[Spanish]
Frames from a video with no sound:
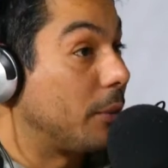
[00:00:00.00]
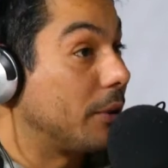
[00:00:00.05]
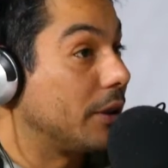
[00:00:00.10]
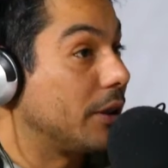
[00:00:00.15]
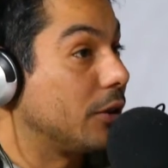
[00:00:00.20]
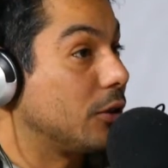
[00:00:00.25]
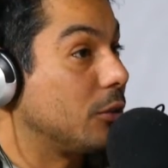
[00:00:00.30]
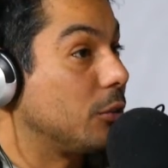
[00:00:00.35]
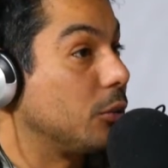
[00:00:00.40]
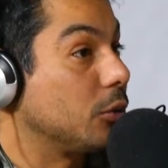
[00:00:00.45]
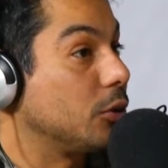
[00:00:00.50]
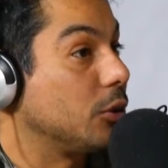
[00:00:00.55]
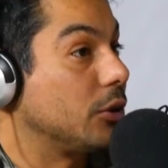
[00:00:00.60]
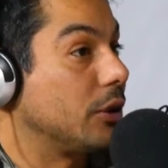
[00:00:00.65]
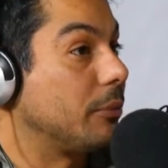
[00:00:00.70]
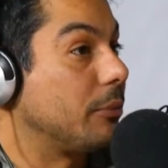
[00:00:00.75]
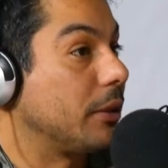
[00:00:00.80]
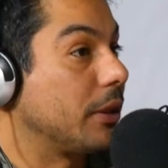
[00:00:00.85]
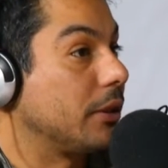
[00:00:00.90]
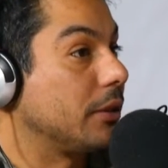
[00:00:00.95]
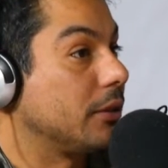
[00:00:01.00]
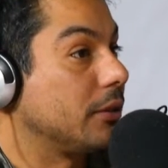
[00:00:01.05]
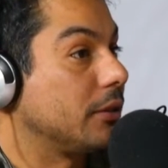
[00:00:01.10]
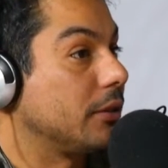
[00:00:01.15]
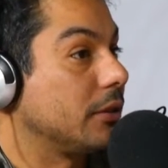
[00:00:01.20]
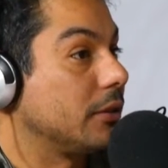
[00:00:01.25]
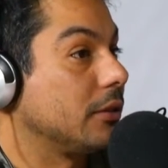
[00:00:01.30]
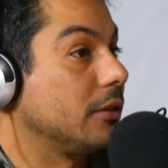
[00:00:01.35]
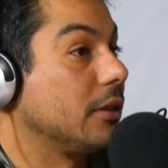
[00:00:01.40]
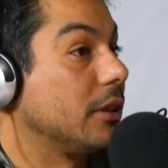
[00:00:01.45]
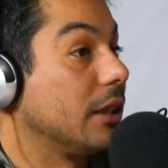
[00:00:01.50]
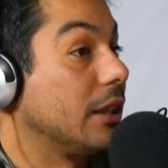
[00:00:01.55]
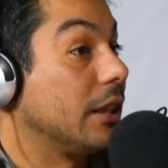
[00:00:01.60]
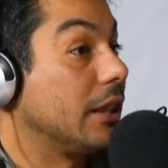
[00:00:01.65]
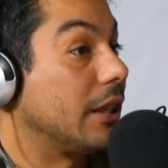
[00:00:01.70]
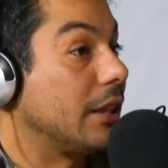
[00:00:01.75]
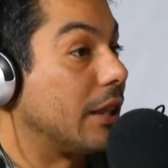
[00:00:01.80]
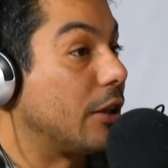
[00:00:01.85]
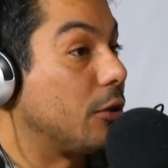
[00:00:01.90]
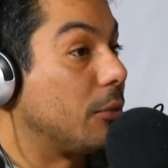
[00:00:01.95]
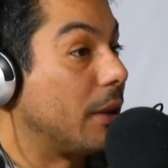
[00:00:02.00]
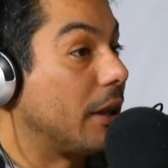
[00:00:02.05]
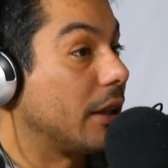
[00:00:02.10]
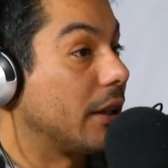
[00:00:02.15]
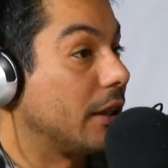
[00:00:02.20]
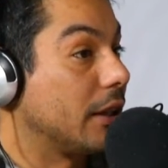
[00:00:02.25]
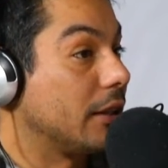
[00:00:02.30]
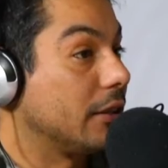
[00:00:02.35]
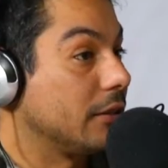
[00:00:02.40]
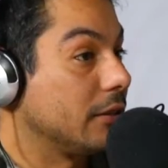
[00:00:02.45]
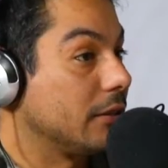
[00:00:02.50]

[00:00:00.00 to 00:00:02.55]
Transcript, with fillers: estado aprendiendo mucho también en la radio magia.